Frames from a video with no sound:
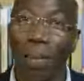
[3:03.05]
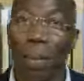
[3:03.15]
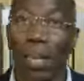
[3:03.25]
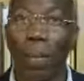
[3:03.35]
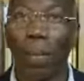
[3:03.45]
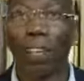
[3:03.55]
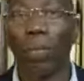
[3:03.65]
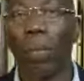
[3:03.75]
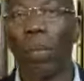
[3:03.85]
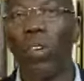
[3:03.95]
Mas quem pensa
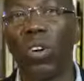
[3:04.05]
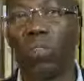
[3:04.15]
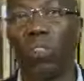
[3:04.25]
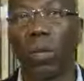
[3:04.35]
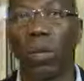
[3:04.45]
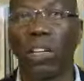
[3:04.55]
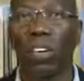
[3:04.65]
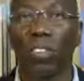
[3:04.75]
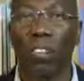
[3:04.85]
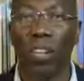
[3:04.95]
que uma melhor forma de
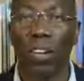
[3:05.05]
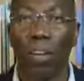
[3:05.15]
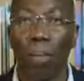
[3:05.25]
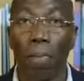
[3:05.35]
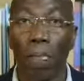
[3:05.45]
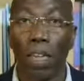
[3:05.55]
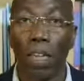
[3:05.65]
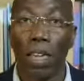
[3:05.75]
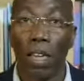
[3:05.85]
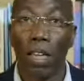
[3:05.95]
resolver lo
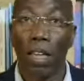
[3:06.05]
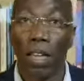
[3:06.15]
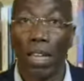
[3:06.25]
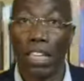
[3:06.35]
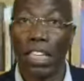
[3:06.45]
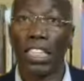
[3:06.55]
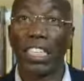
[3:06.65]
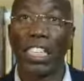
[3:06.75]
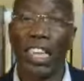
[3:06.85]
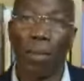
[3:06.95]
e
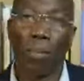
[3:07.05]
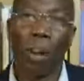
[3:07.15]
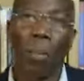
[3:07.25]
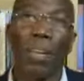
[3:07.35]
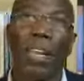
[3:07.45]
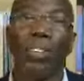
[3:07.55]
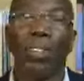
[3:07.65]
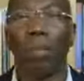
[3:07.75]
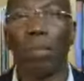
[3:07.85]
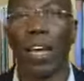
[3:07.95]
instiga problema
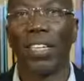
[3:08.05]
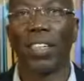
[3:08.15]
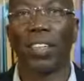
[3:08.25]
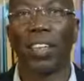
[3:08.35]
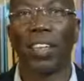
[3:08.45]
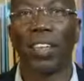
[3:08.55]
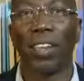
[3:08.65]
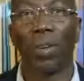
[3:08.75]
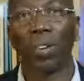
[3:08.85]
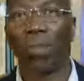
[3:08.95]
dentro do PAIGC,
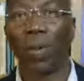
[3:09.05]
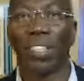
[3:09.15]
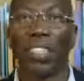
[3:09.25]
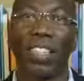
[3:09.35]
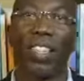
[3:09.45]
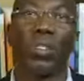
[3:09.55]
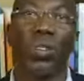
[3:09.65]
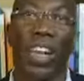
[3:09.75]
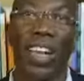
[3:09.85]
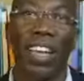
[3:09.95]
enquanto o PAIGC
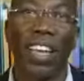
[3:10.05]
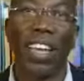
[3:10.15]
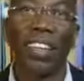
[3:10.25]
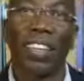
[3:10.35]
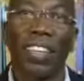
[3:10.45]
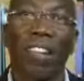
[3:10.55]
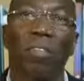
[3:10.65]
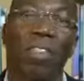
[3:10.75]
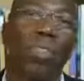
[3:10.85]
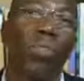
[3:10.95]
discuta, eles estão a
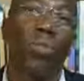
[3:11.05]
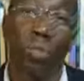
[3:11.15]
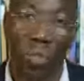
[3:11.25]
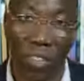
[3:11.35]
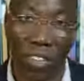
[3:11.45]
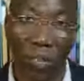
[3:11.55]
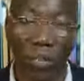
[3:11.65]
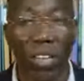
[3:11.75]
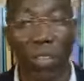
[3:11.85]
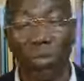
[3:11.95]
fazer outra coisa.
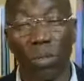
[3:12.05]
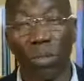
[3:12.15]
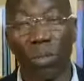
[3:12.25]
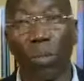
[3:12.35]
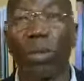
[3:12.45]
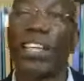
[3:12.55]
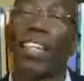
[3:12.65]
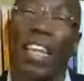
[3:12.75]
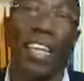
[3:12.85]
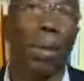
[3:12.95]
Portanto, você
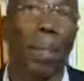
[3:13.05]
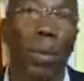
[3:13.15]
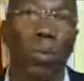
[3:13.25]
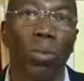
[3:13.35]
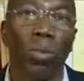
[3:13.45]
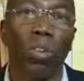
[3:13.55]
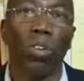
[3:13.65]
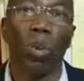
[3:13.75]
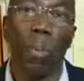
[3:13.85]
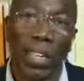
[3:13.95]
tem apelo,
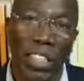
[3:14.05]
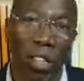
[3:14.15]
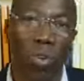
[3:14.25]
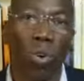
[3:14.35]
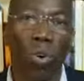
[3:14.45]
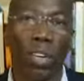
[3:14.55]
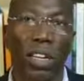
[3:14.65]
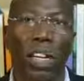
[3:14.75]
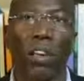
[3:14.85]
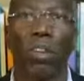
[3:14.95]
não baixa tom
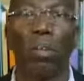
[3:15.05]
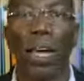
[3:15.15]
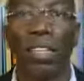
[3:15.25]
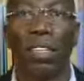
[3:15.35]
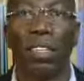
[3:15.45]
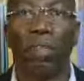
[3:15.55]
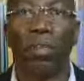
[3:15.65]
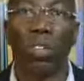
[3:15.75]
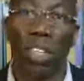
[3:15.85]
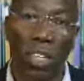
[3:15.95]
de do debate,
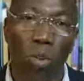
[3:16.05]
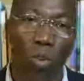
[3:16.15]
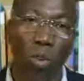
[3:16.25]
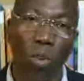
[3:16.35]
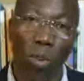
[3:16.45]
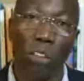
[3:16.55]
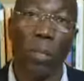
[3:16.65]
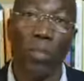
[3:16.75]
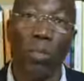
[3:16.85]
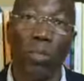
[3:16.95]
não tratam outro com
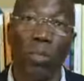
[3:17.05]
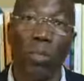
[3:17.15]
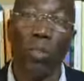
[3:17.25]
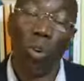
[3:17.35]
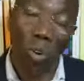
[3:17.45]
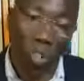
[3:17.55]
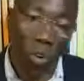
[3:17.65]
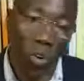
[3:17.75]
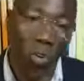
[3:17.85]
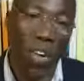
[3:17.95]
respeito, não
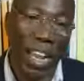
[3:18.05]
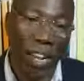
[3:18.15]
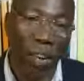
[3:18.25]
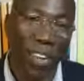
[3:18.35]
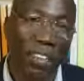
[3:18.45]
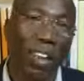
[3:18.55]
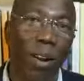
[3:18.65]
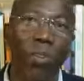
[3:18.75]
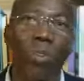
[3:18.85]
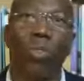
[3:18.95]
contam outro onde é que não está de
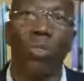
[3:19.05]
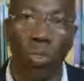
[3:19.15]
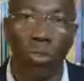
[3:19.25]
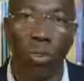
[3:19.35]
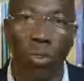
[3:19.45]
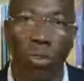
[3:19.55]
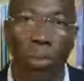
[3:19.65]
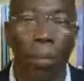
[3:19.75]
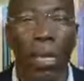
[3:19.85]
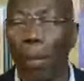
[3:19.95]
acordo com outro
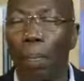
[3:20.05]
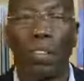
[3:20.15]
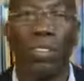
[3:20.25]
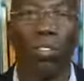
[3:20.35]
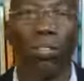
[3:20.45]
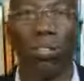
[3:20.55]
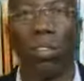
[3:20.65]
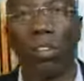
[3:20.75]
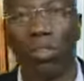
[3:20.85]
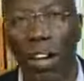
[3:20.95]
meio que preciso,
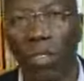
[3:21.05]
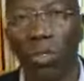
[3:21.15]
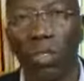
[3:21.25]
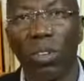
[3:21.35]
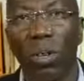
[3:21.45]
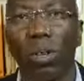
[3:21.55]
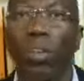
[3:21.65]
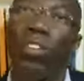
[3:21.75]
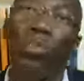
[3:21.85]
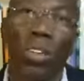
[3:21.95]
de facto, para
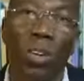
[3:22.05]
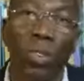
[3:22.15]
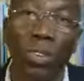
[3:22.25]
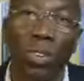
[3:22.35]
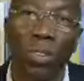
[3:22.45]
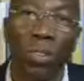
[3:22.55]
não insultar o outro.